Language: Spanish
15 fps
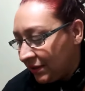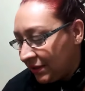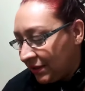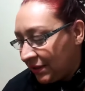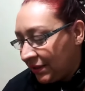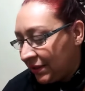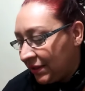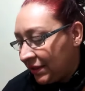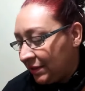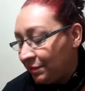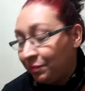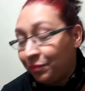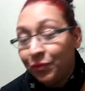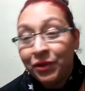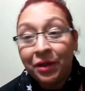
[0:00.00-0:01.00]
que
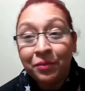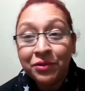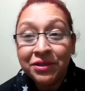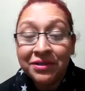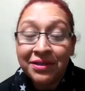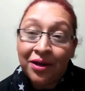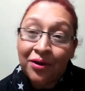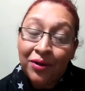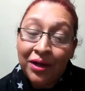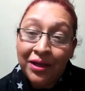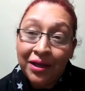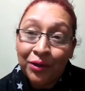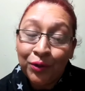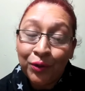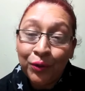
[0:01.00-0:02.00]
podamos estarlo
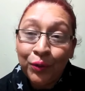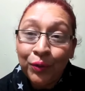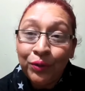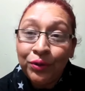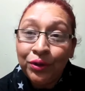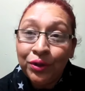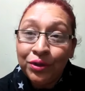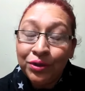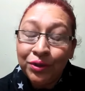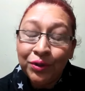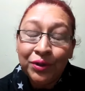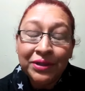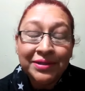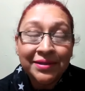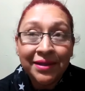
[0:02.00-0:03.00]
leyendo juntos todo
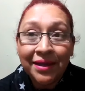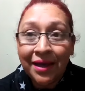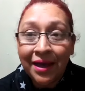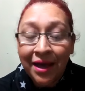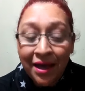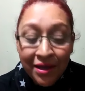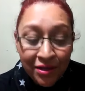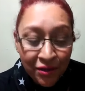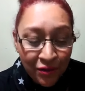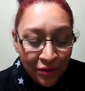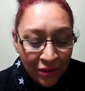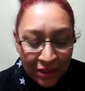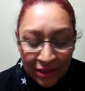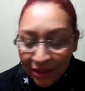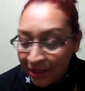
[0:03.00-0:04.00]
este año.
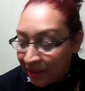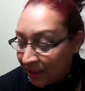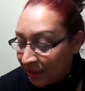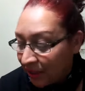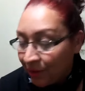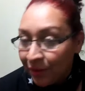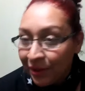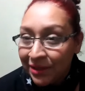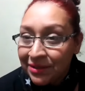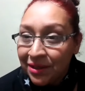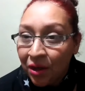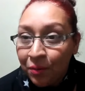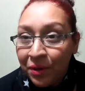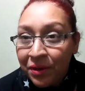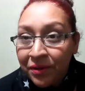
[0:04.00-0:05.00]
Aunque sea
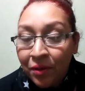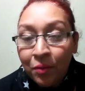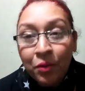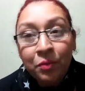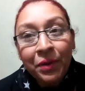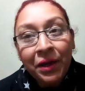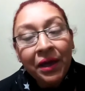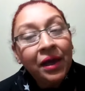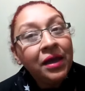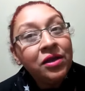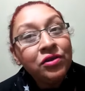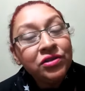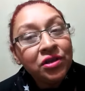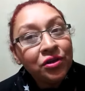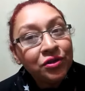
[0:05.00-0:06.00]
un video muy pequeño,
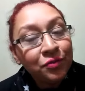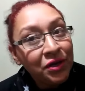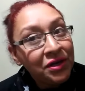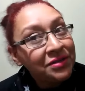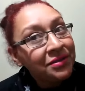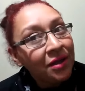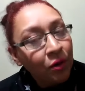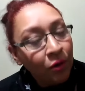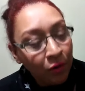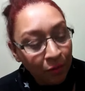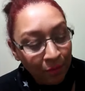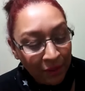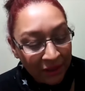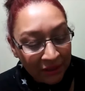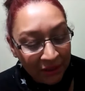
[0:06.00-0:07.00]
se los voy a estar
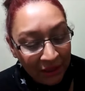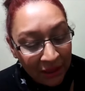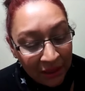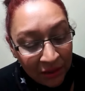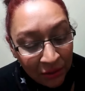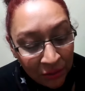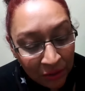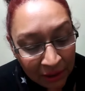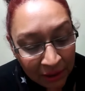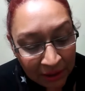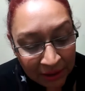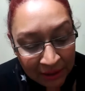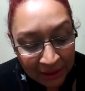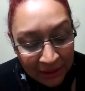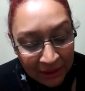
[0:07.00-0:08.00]
compartiendo.
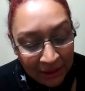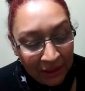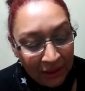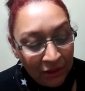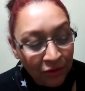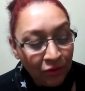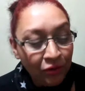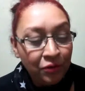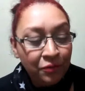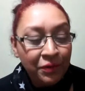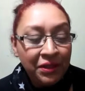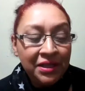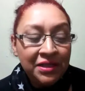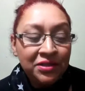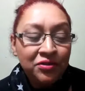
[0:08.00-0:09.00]
Y no lo
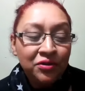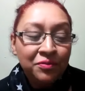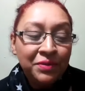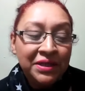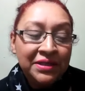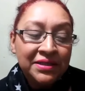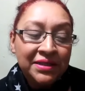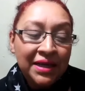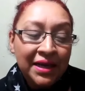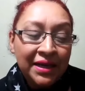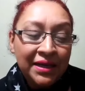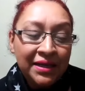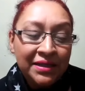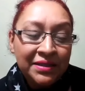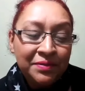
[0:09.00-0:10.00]
olviden, son
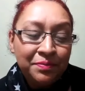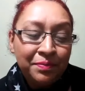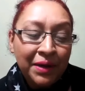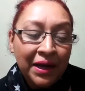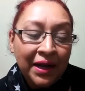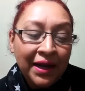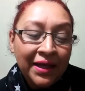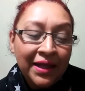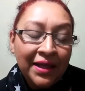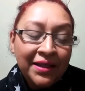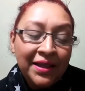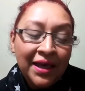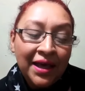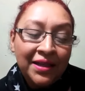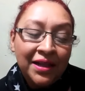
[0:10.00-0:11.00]
mensajes para cada
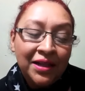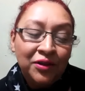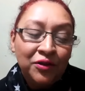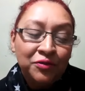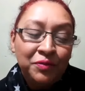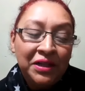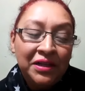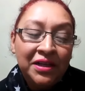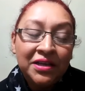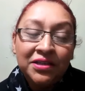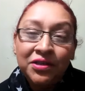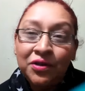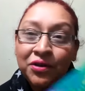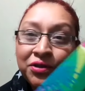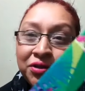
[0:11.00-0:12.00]
día del
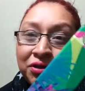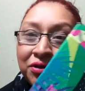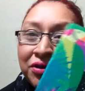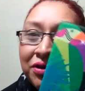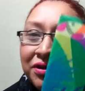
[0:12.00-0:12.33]
2018.